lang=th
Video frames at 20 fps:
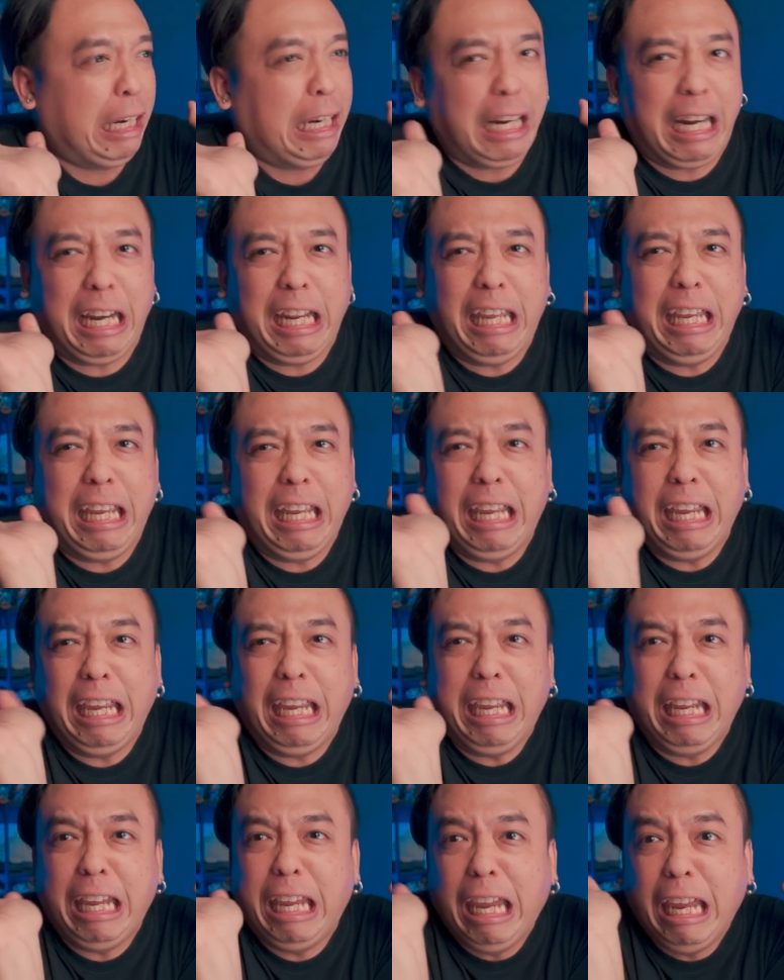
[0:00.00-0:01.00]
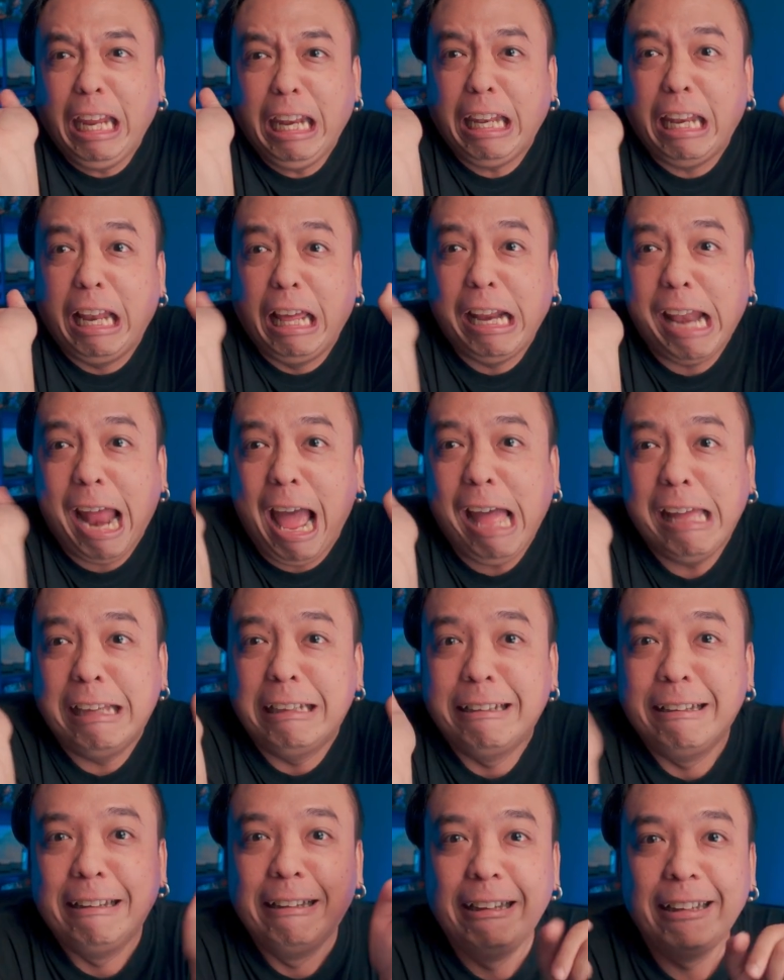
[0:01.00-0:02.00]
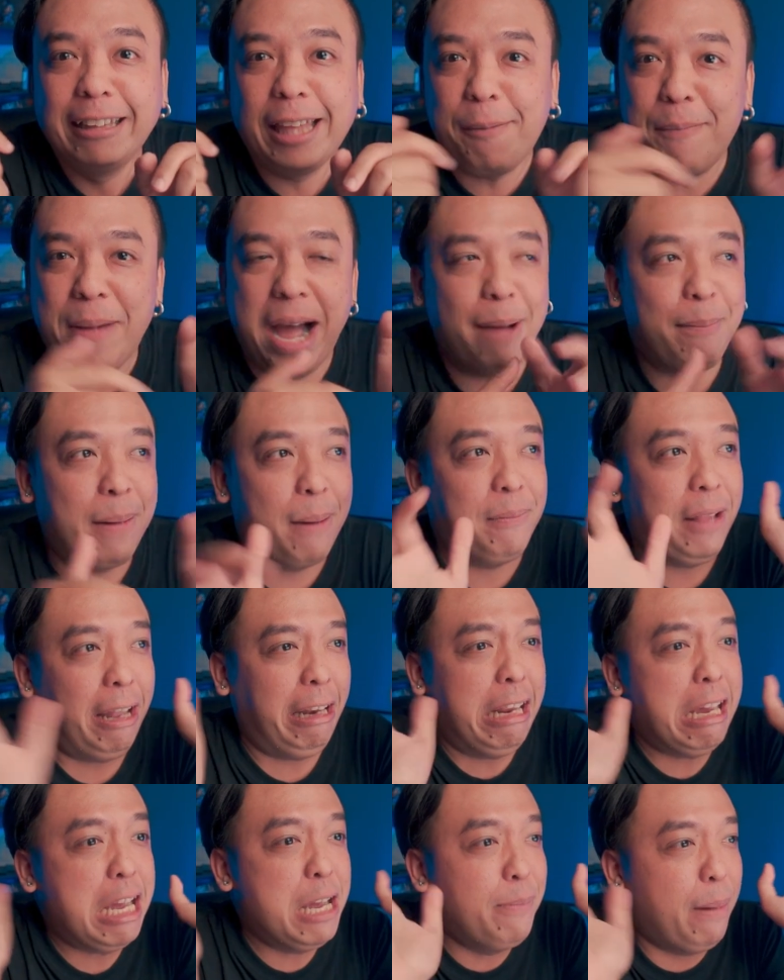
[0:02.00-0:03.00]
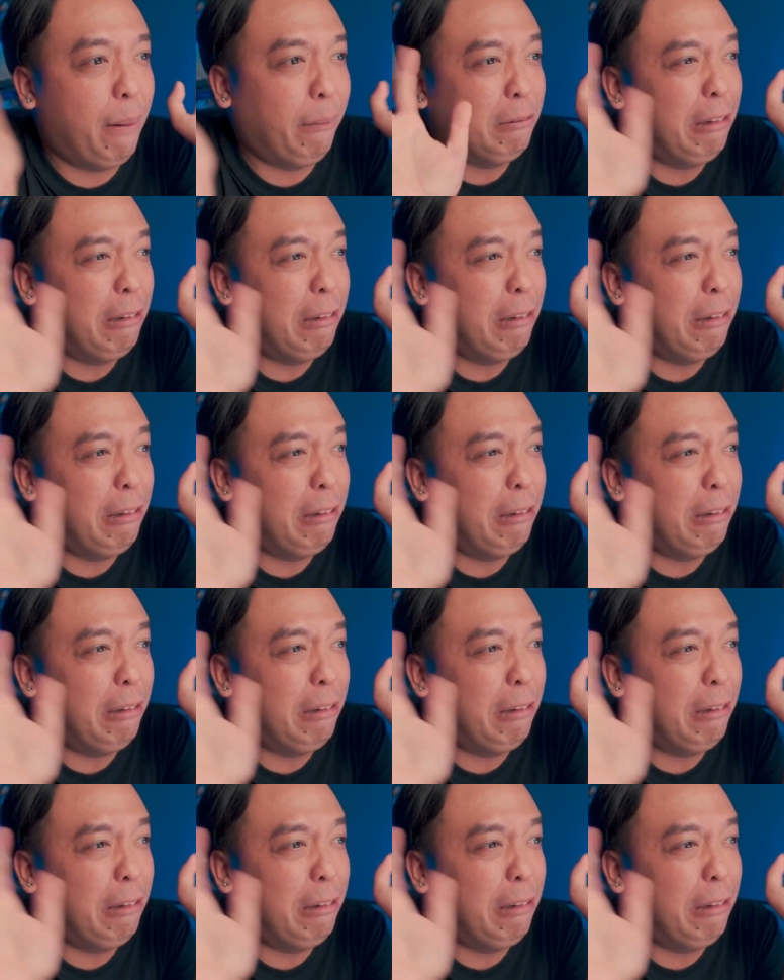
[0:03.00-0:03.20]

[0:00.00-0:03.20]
กรี๊ดเลยนะถ้ามาแบบนั้นนี่คือแบบ